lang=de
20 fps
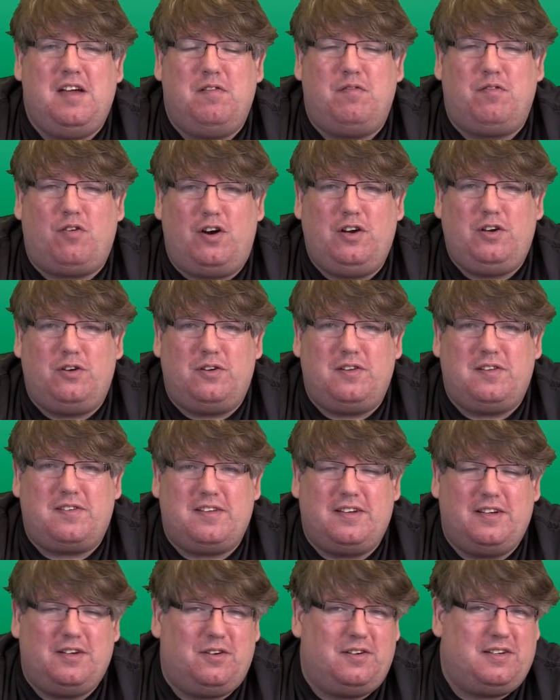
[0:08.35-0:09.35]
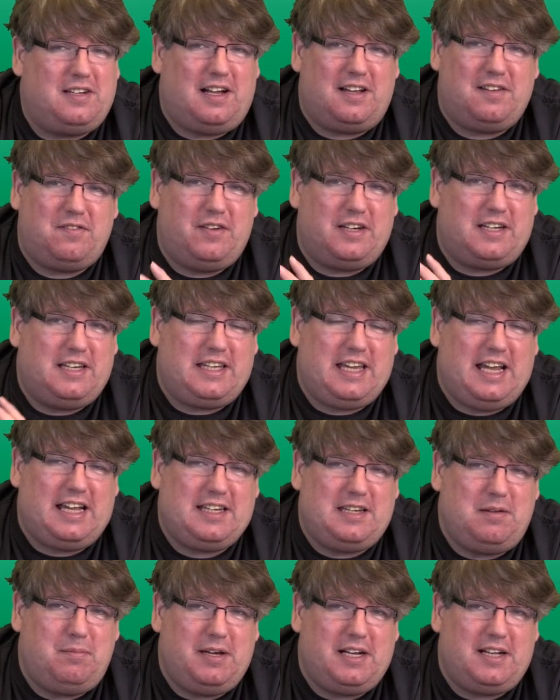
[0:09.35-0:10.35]
Freuen uns äh, und da es wirklich
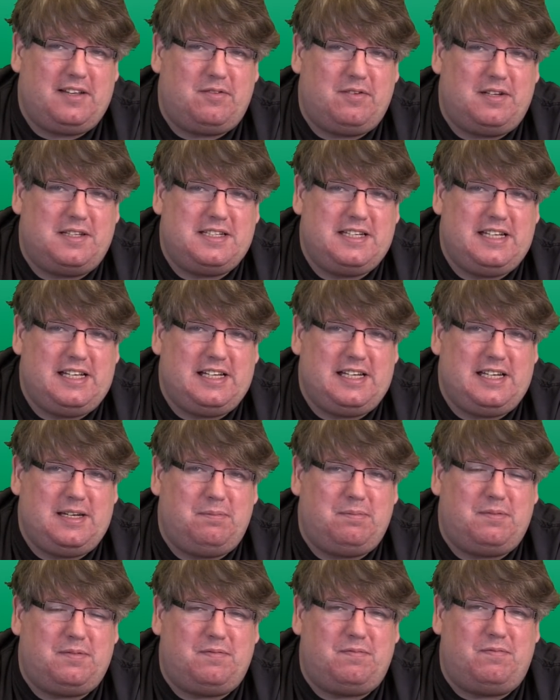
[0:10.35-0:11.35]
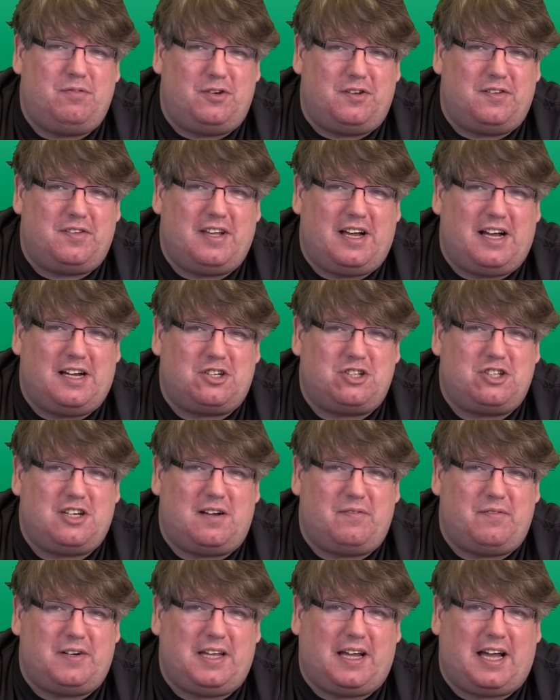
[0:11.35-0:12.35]
echt eine Menge zu erzählen gibt, würde ich sagen,
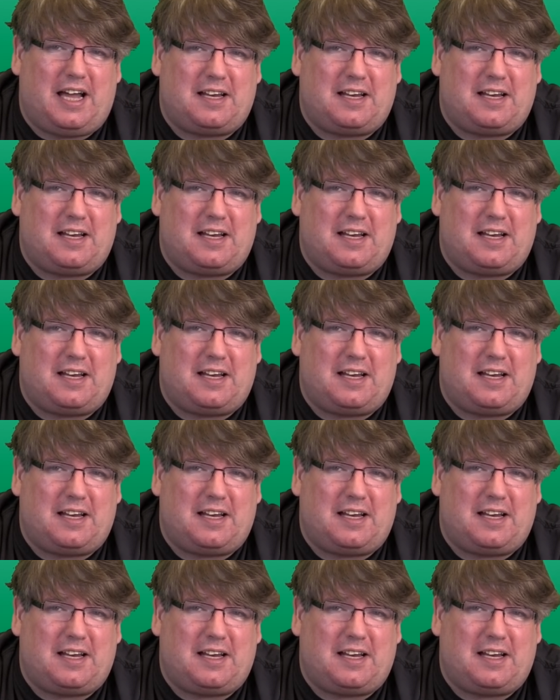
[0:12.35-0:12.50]
starten wir